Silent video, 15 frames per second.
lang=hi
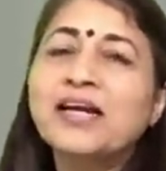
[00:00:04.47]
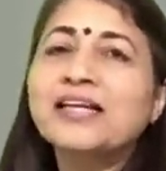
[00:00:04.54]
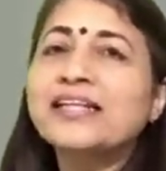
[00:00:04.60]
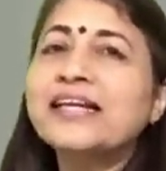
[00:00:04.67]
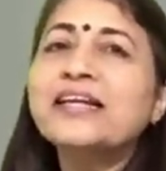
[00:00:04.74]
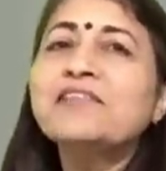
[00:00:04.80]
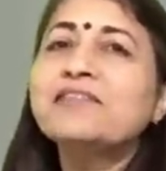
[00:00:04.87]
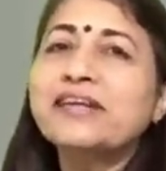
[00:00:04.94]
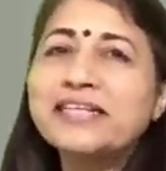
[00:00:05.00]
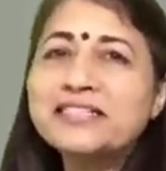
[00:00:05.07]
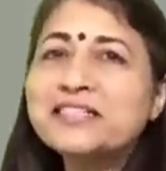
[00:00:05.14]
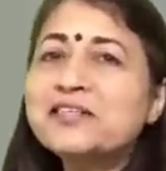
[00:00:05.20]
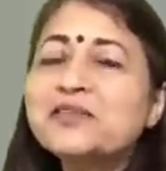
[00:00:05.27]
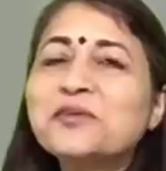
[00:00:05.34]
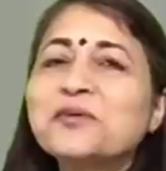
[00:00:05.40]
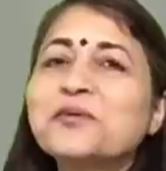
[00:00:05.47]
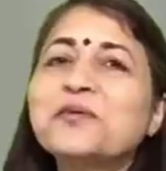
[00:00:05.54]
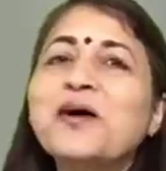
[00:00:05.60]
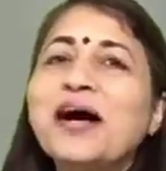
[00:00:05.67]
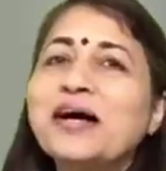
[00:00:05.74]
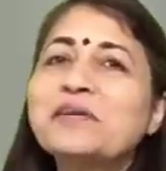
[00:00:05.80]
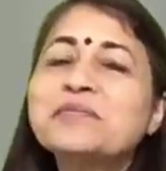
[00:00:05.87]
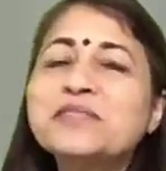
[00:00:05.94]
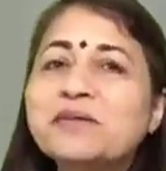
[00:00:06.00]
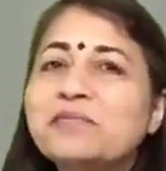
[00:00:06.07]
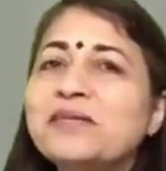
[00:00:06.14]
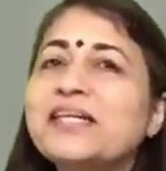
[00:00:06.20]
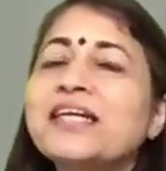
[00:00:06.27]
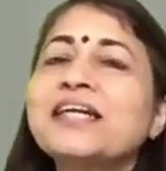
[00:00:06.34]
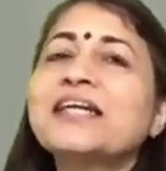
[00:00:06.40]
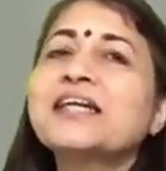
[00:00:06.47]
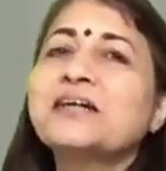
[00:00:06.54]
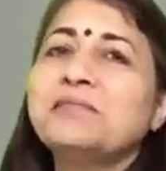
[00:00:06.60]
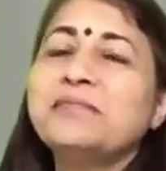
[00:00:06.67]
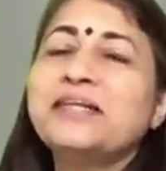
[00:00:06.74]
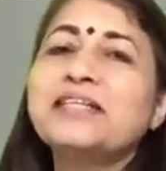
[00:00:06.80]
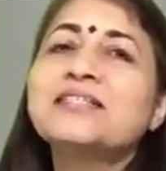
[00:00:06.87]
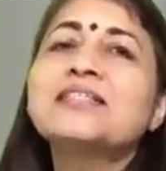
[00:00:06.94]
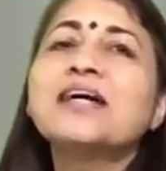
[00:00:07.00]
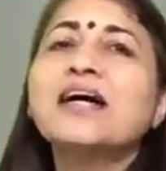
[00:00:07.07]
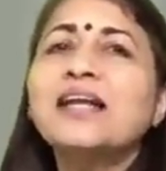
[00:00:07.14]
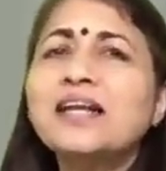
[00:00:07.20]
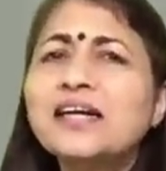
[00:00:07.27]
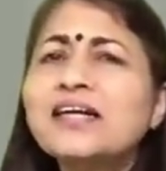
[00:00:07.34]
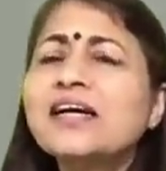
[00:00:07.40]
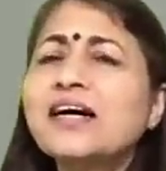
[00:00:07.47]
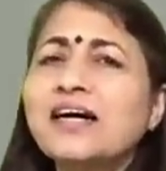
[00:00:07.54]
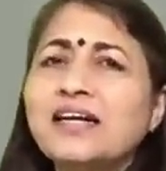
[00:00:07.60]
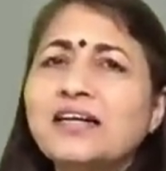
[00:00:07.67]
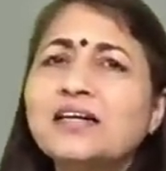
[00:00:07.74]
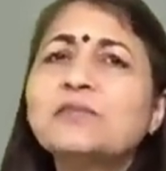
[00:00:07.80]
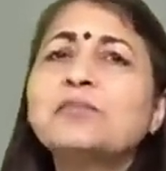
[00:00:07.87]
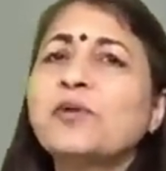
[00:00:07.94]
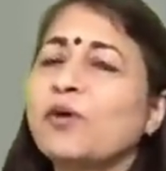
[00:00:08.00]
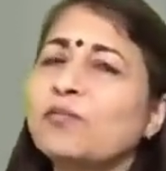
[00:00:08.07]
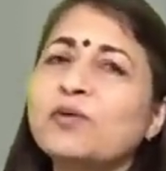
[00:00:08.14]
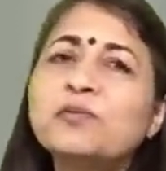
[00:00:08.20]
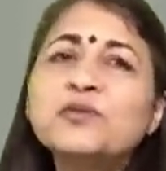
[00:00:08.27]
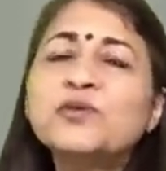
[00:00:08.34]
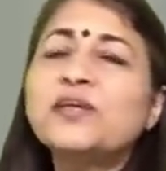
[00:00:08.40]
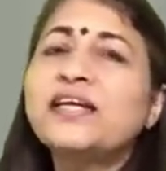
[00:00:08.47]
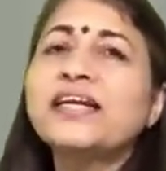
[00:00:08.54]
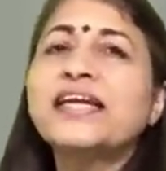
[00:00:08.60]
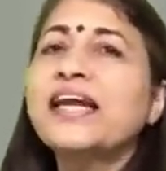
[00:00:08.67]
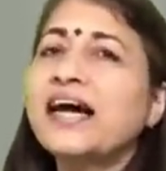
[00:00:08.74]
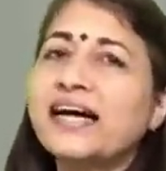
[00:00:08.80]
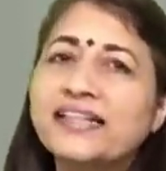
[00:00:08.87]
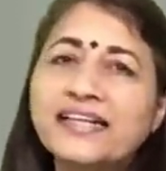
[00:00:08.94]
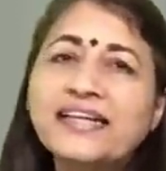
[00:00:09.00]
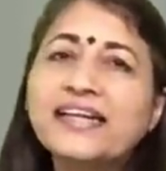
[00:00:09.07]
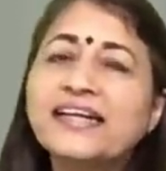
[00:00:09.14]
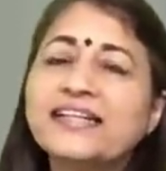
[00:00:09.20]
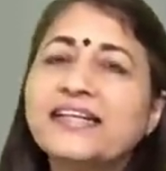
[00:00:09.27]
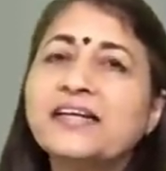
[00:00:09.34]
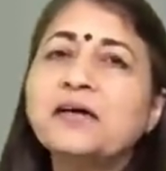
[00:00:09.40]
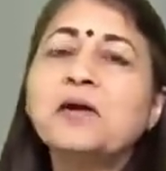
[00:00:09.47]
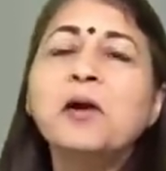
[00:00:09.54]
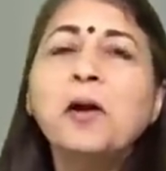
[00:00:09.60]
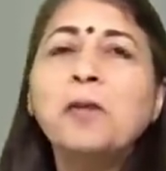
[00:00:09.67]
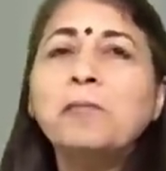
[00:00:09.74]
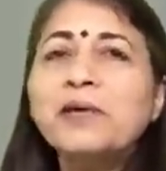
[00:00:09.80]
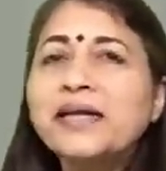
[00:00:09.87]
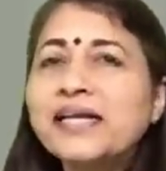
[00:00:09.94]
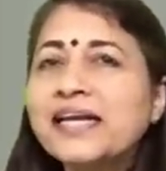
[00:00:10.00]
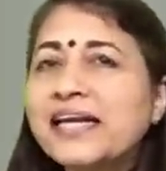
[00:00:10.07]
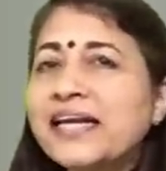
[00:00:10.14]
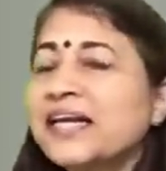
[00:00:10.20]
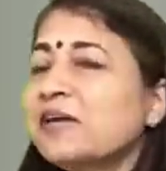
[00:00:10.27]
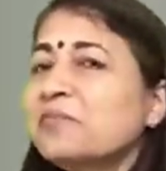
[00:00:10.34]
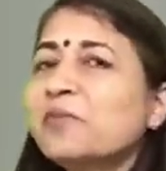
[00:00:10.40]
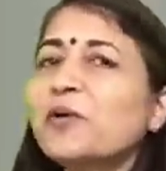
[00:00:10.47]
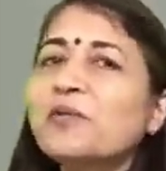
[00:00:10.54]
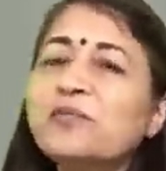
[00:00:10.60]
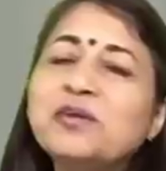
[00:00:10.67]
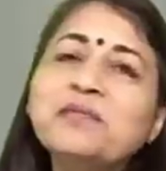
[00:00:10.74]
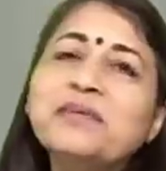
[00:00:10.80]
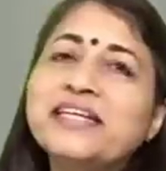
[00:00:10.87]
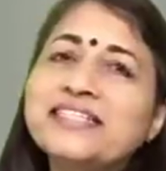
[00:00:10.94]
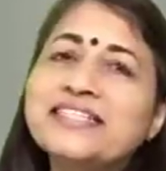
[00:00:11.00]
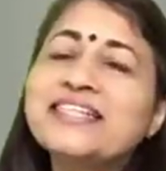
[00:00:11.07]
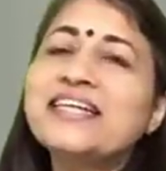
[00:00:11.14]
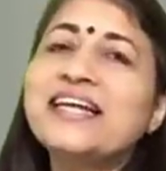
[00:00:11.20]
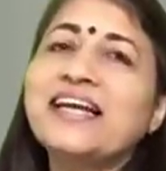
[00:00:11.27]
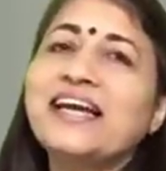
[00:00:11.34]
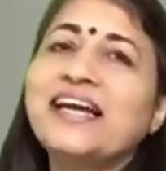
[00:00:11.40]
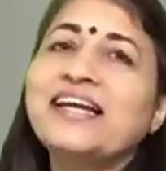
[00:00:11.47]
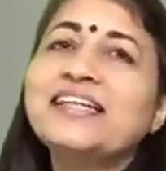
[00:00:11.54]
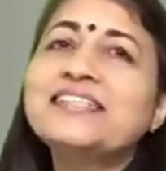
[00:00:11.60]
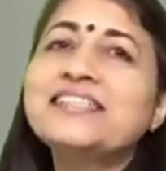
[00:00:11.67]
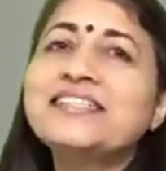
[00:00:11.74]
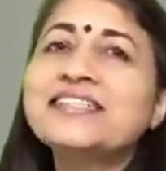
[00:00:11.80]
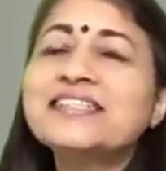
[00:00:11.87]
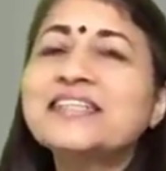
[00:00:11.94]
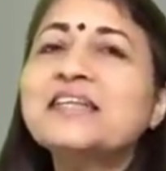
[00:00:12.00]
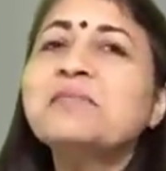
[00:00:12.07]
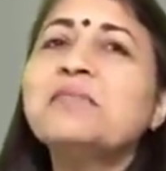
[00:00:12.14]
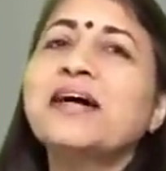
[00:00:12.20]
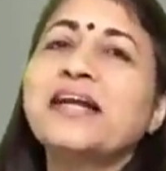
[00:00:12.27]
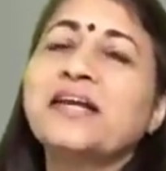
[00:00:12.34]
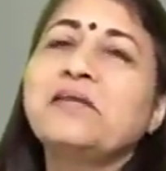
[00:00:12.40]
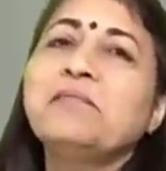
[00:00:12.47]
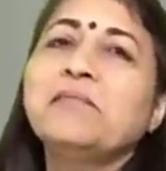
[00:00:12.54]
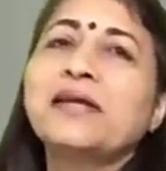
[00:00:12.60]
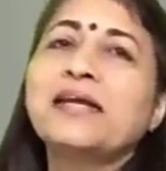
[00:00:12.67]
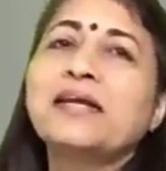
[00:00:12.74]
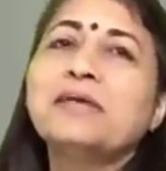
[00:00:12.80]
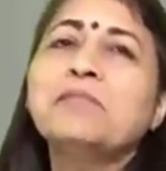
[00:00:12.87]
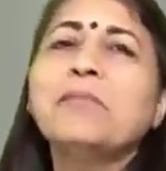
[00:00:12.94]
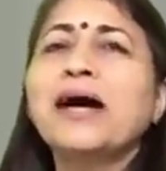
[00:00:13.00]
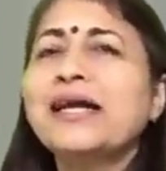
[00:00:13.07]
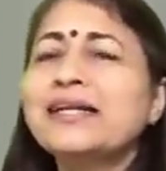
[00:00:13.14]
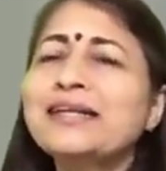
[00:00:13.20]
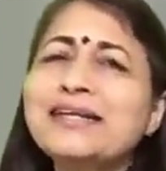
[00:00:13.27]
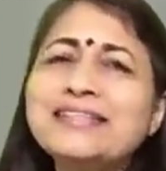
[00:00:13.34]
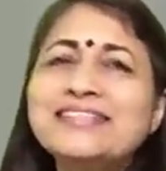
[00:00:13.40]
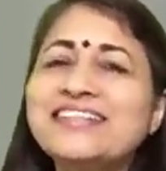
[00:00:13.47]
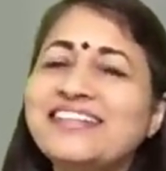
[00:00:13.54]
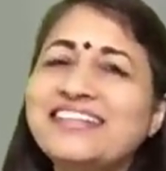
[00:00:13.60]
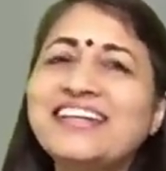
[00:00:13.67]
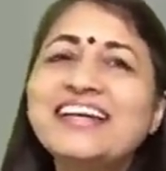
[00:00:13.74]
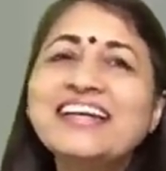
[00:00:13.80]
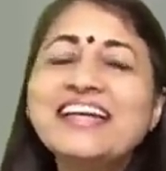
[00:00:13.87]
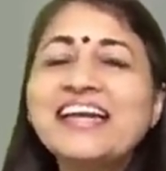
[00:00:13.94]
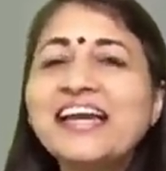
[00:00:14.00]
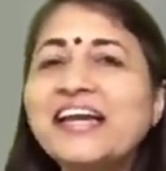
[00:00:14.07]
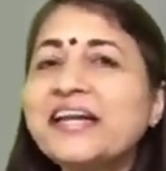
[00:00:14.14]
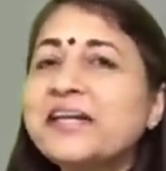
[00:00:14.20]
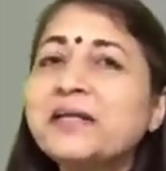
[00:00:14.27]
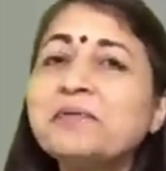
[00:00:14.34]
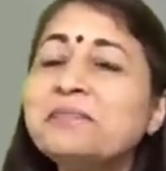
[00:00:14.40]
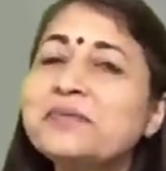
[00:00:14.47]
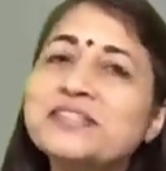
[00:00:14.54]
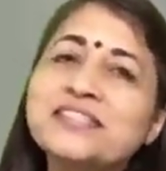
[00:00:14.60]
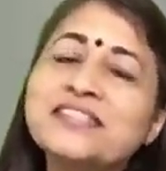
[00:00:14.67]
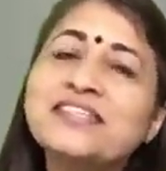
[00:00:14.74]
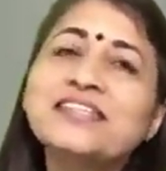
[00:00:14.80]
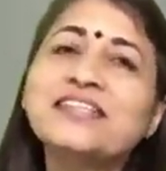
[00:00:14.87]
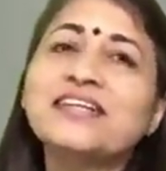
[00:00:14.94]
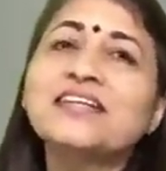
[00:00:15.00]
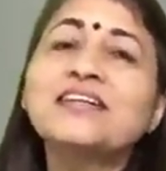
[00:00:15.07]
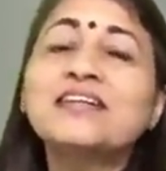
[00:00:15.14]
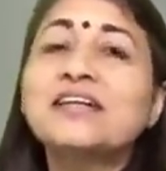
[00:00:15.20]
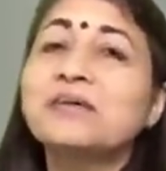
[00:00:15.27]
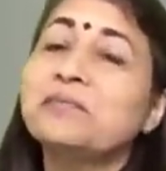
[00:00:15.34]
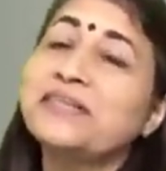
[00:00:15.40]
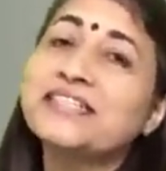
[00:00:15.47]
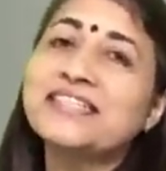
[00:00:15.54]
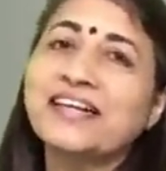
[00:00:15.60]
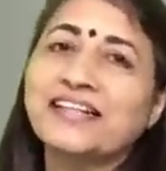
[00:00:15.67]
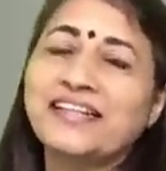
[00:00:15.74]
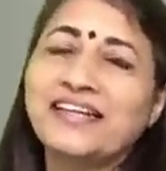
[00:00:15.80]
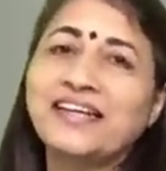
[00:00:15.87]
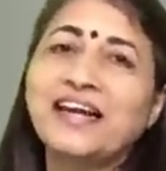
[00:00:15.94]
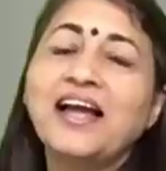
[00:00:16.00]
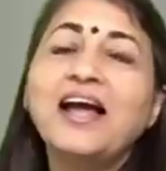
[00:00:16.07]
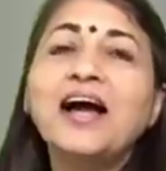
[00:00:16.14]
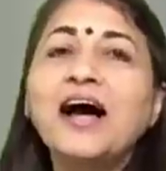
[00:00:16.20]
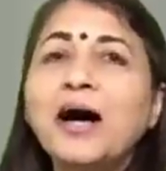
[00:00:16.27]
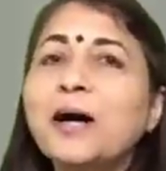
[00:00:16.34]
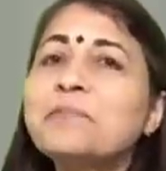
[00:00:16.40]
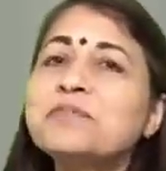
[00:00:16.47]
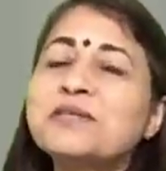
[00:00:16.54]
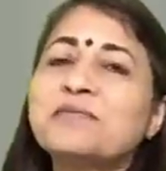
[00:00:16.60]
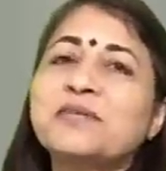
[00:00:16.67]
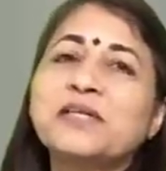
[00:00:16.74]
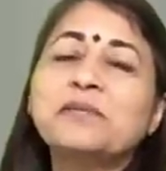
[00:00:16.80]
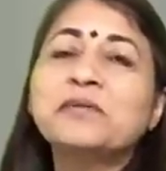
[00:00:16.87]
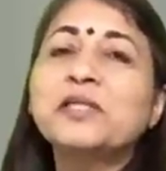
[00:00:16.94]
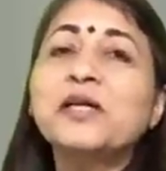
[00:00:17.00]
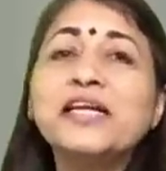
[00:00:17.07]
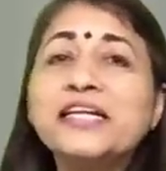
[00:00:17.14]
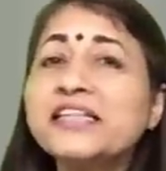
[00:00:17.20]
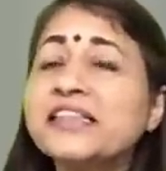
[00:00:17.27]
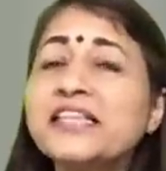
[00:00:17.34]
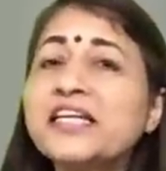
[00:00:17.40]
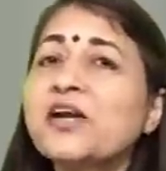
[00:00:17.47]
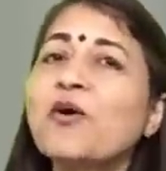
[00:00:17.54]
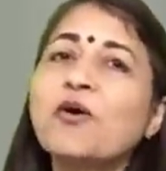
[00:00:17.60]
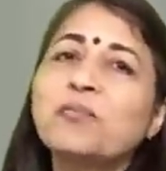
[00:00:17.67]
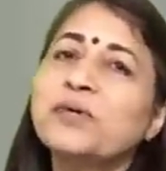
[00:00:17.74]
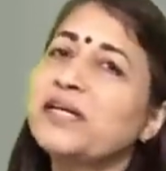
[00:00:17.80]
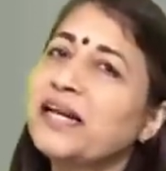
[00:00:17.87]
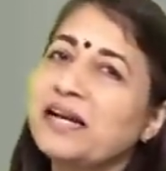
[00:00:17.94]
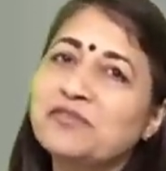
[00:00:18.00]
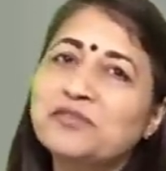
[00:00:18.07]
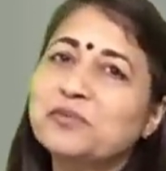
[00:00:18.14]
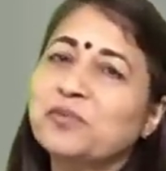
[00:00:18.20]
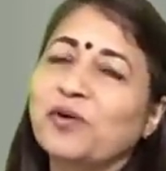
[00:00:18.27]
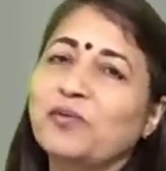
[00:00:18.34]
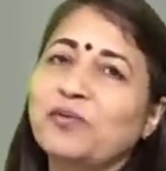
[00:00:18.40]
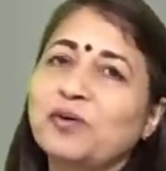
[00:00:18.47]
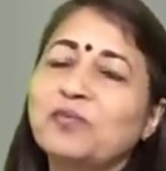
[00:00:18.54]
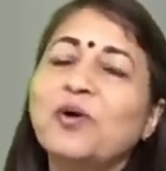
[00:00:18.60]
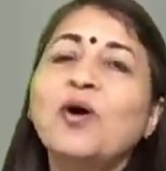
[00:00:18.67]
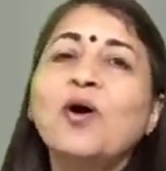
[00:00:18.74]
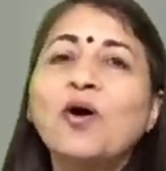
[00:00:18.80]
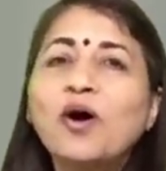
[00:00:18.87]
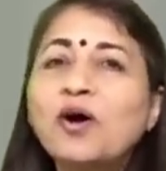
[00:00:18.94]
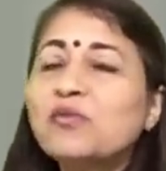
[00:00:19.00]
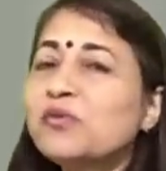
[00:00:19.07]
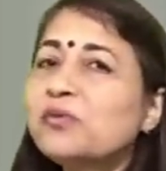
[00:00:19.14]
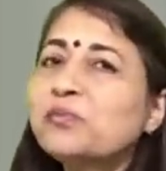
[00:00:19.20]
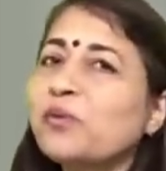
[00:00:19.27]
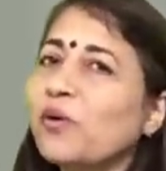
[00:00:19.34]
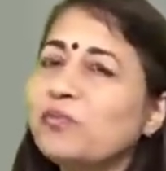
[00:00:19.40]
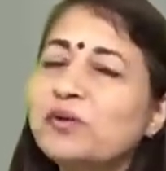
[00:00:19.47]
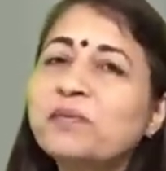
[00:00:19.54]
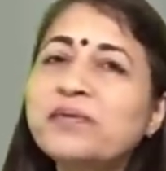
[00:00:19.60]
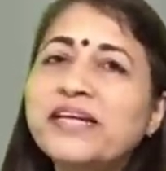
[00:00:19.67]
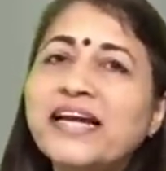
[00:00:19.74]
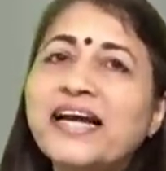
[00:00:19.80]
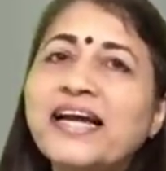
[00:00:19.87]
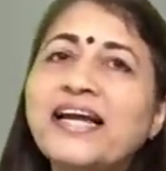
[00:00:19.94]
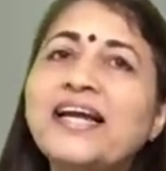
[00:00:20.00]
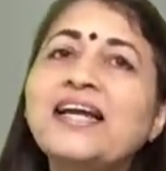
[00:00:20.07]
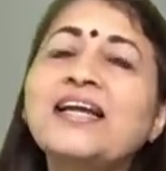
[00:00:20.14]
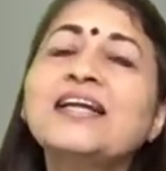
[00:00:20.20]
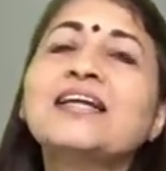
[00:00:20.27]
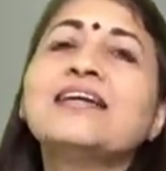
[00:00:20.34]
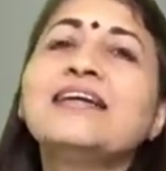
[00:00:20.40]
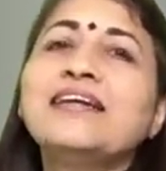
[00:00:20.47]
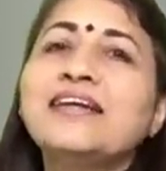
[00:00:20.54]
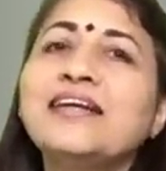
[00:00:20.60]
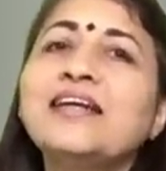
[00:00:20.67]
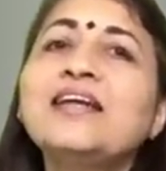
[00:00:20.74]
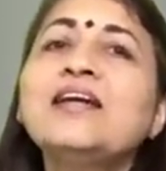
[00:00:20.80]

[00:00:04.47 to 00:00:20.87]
देखिए वैसे तो आप सभी के कमेंट्स अलग अलग प्रॉब्लम्स को लेके आते ही रहते हैं पर एक प्रॉब्लम ऐसी है जिसके बारे में मान के चलिए कि 80 परसेंट तक कमेंट्स आते हैं आप सभी के मतलब इतनी कॉमन है वो प्रॉब्लम और वो प्रॉब्लम क्या है कि